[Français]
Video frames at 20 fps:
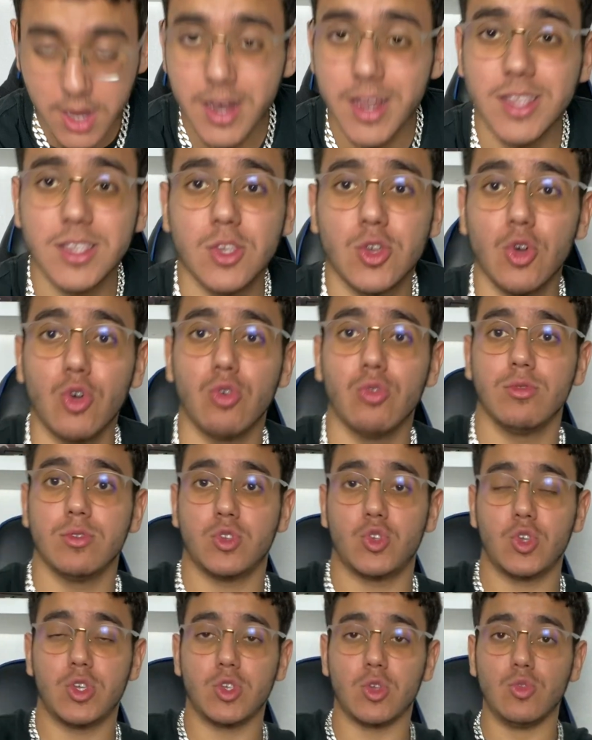Let's go.
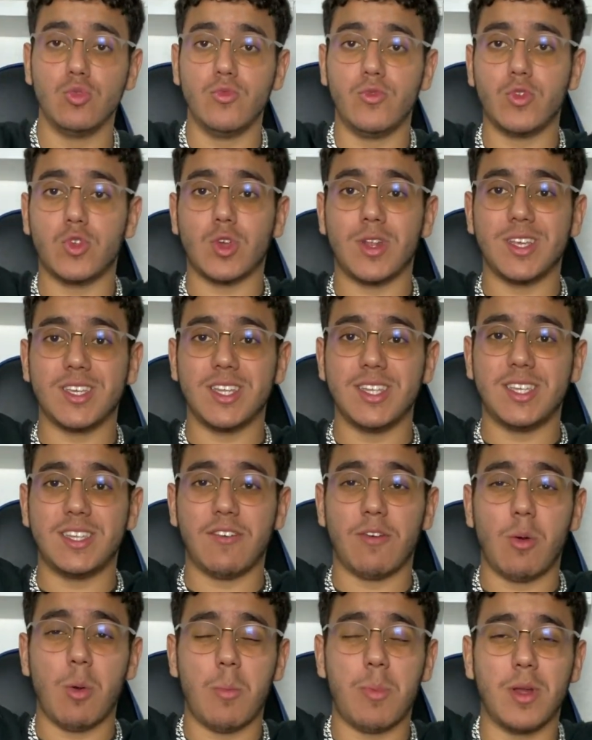Ceux qui sont nouveaux sur la chaîne, n'hésitez
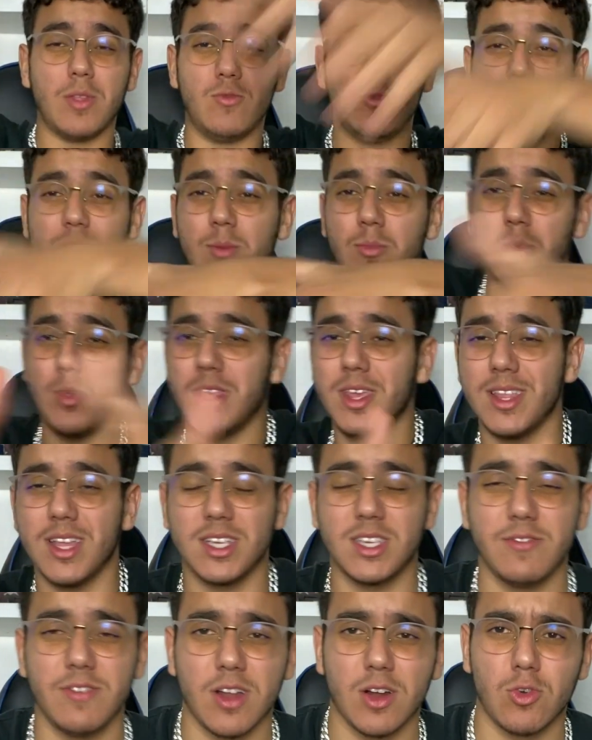vraiment pas à vous abonner, et
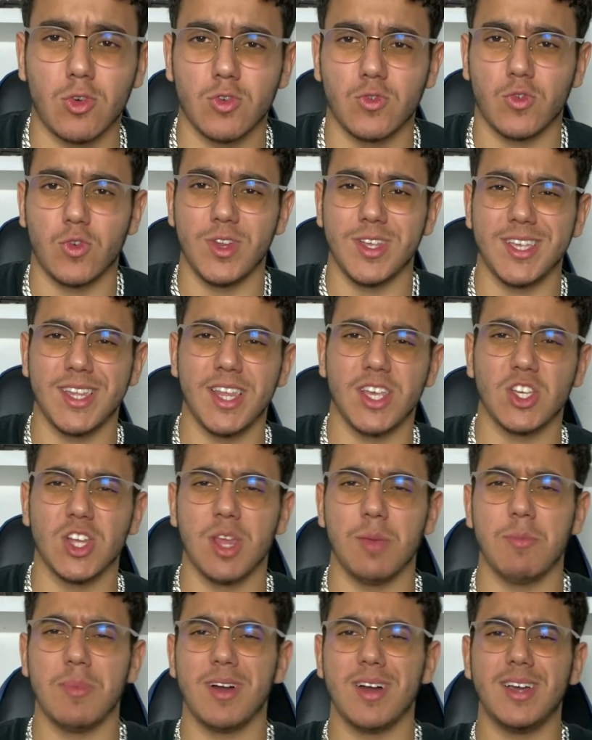d'activer la cloche. Vous connaissez déjà
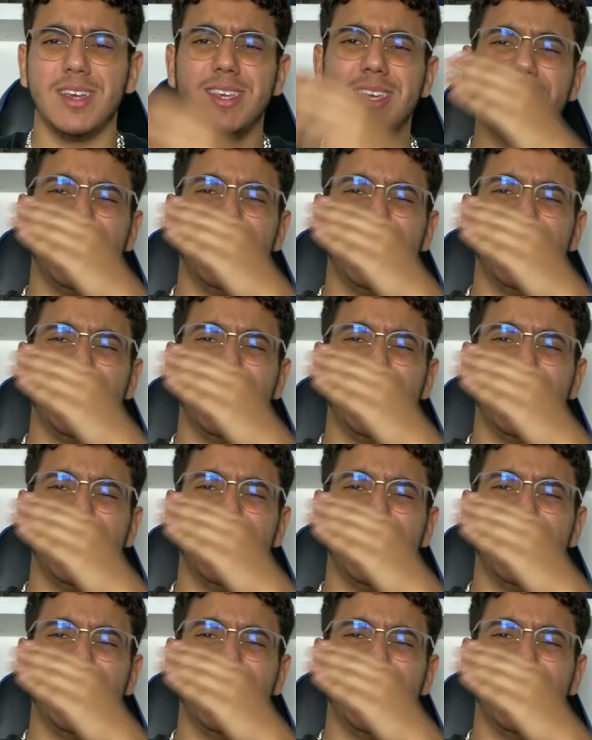les bails.